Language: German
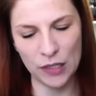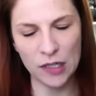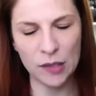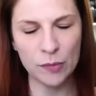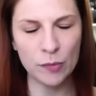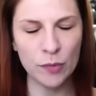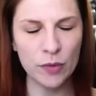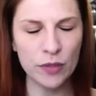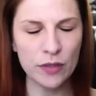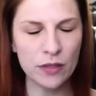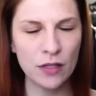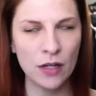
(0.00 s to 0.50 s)
Ich
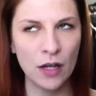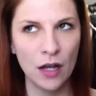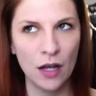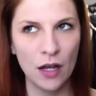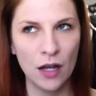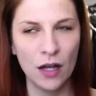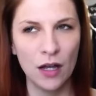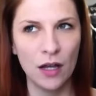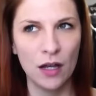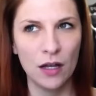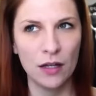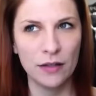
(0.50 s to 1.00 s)
muss
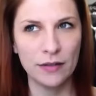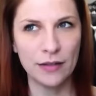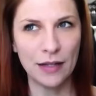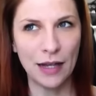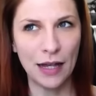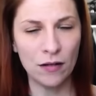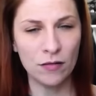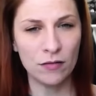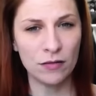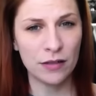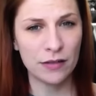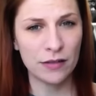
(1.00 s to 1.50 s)

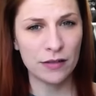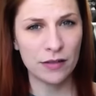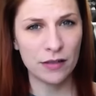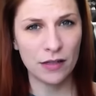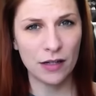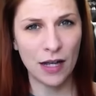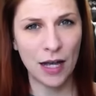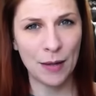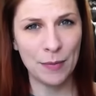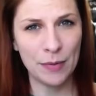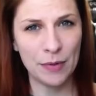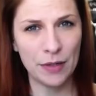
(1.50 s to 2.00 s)
sagen, und das
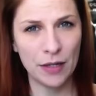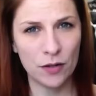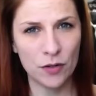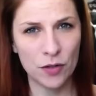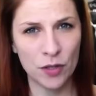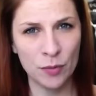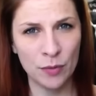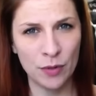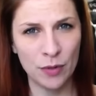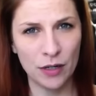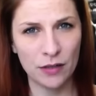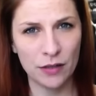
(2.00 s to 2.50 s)
habe ich ja
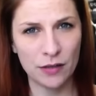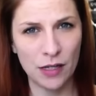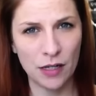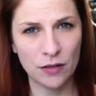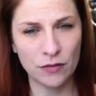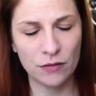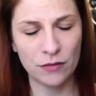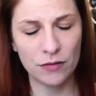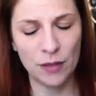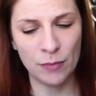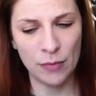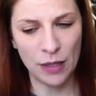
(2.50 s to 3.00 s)
schon mal gesagt
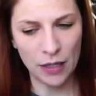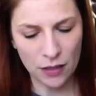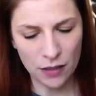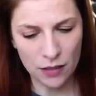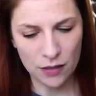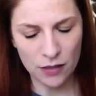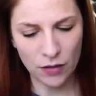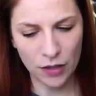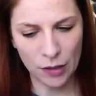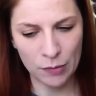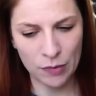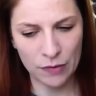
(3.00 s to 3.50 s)
und ihr merkt es
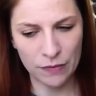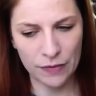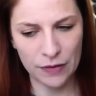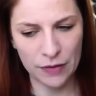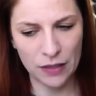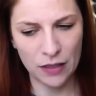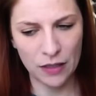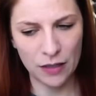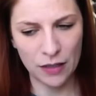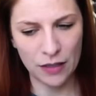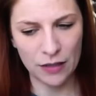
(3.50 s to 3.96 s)
auch immer wieder,